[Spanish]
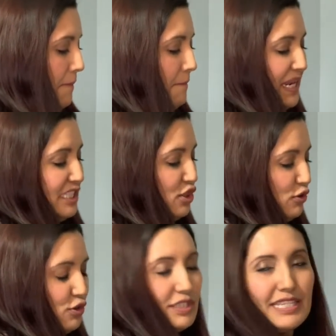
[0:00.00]

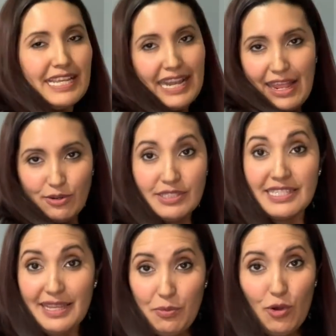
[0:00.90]
Preciosos, claro,
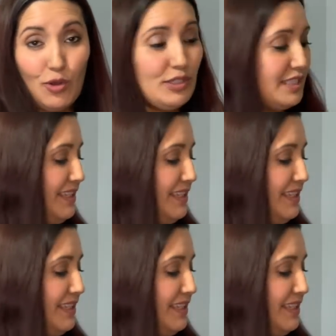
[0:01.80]
se llevó dos